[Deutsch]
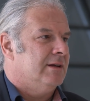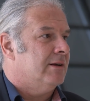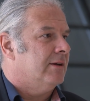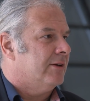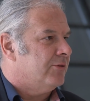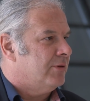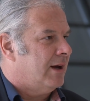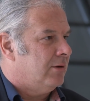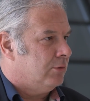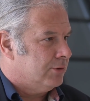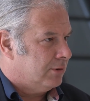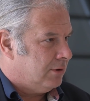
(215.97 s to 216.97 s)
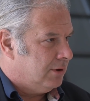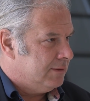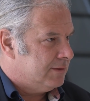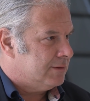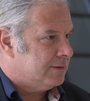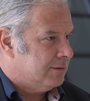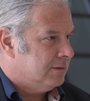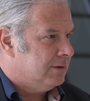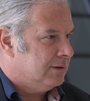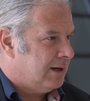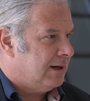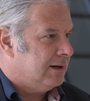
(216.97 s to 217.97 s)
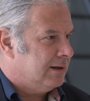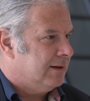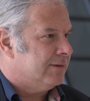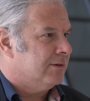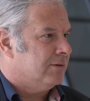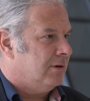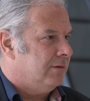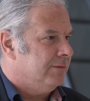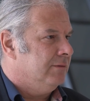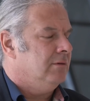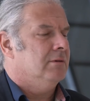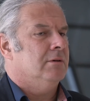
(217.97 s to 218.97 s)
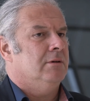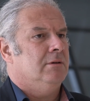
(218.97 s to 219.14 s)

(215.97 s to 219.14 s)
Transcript: Internationale Rote Kreuz in Caracas getroffen, mhm.